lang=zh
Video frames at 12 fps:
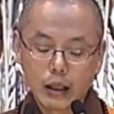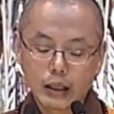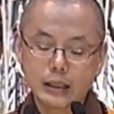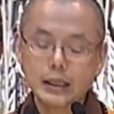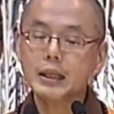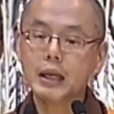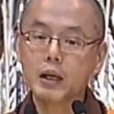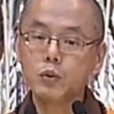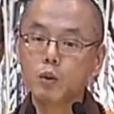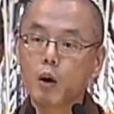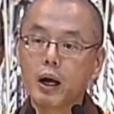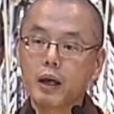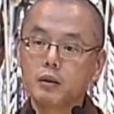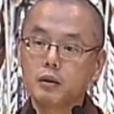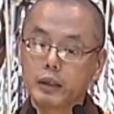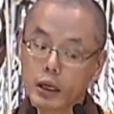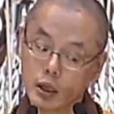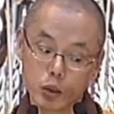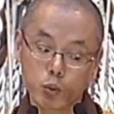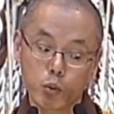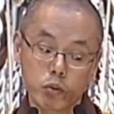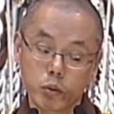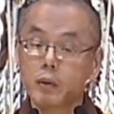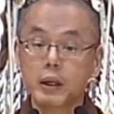那在南传，严格
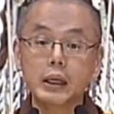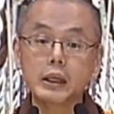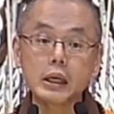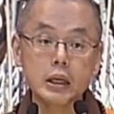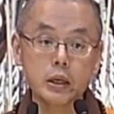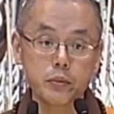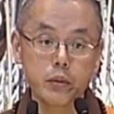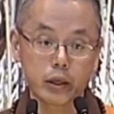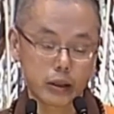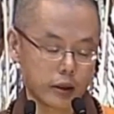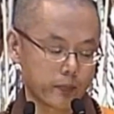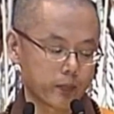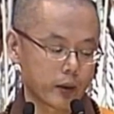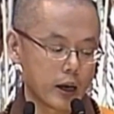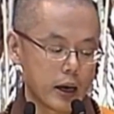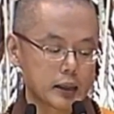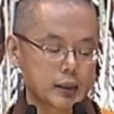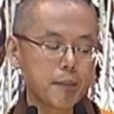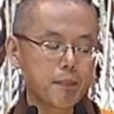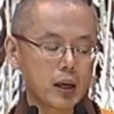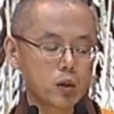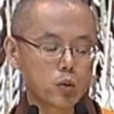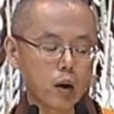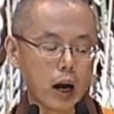说是不可以听音乐的；在
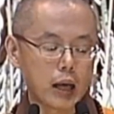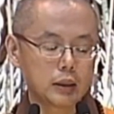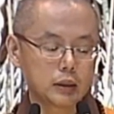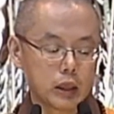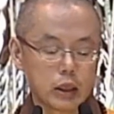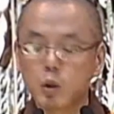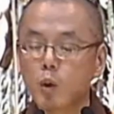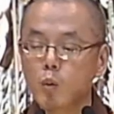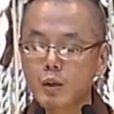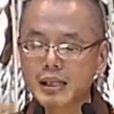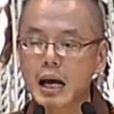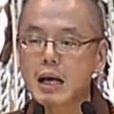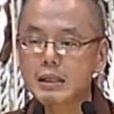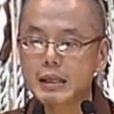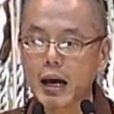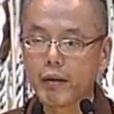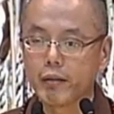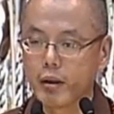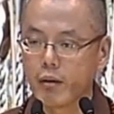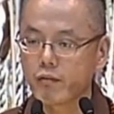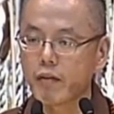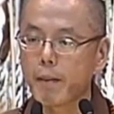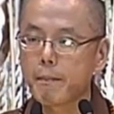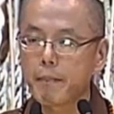北传，透过唱赞、
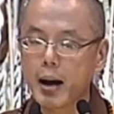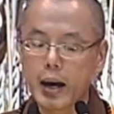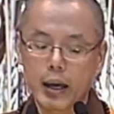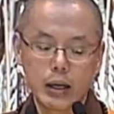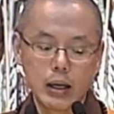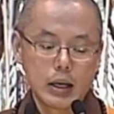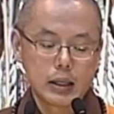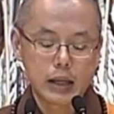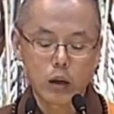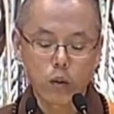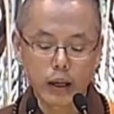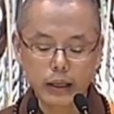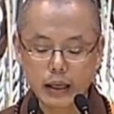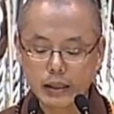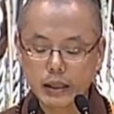梵拜，像《华严